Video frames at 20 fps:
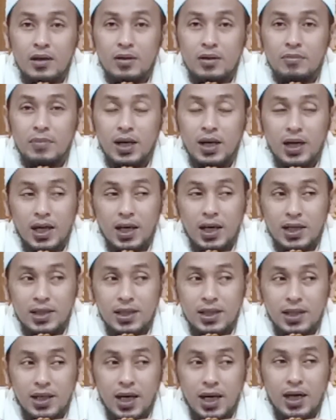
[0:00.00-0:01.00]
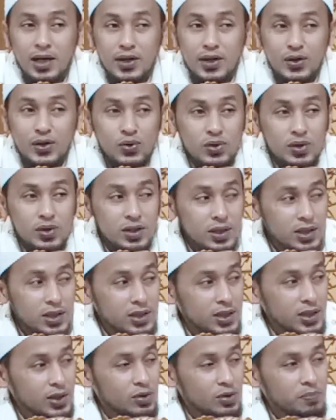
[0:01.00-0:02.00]
maka ketika roh
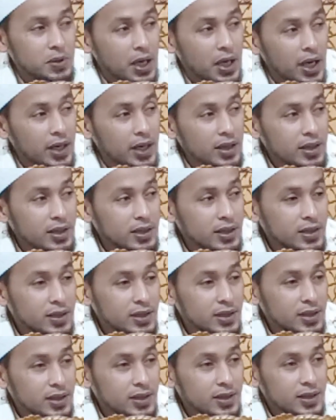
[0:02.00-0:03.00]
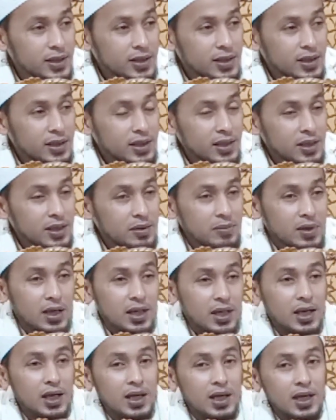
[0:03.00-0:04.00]
ditiupkan,
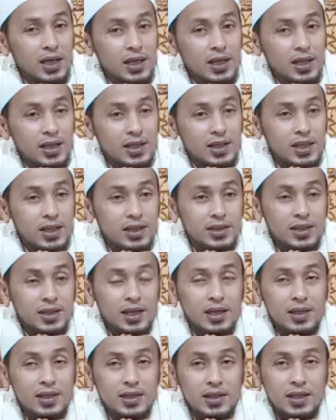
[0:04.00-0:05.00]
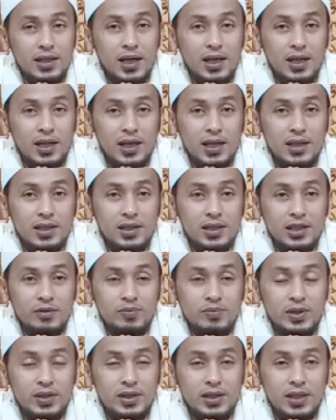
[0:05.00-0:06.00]
maka kita ini akan
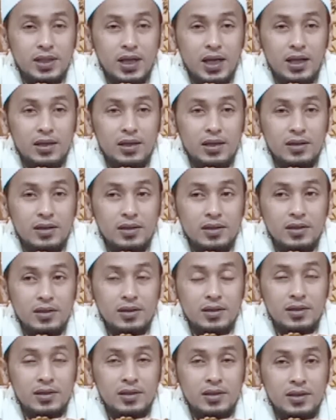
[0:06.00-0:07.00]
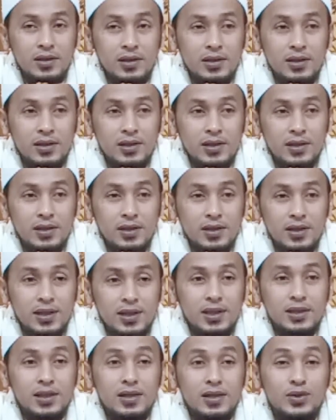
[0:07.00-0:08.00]
diberikan
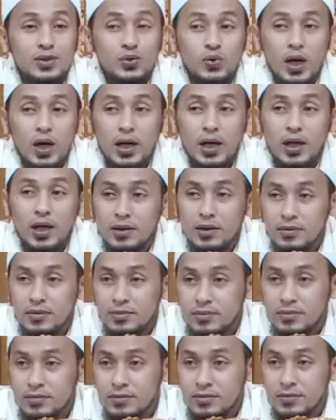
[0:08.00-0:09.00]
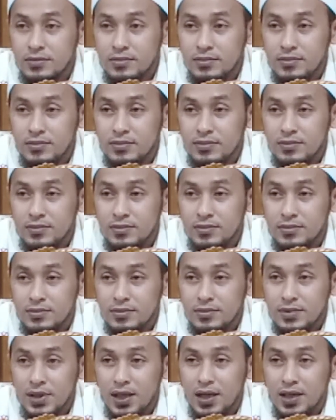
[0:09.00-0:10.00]
ketentuan.
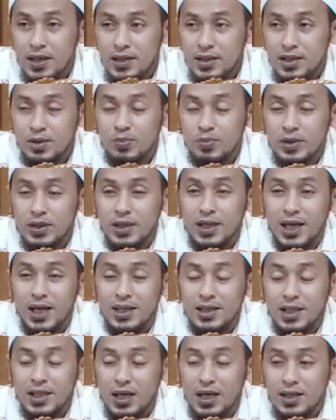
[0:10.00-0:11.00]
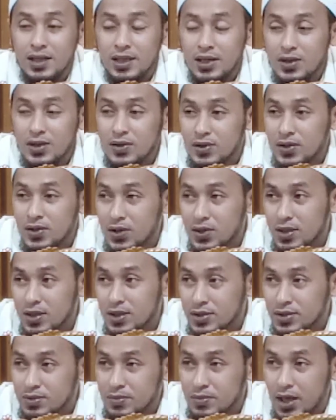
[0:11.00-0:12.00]
Ya, diberikan takdir oleh Allah
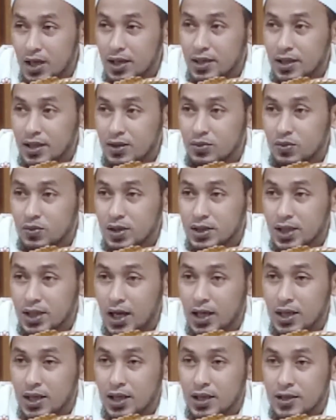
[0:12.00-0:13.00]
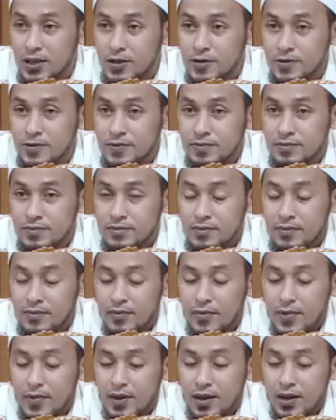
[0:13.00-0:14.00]
Subhanahu wa taala.
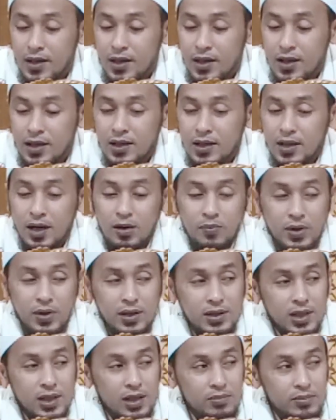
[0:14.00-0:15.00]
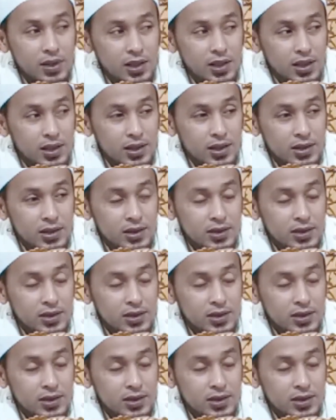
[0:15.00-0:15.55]
Yang pertama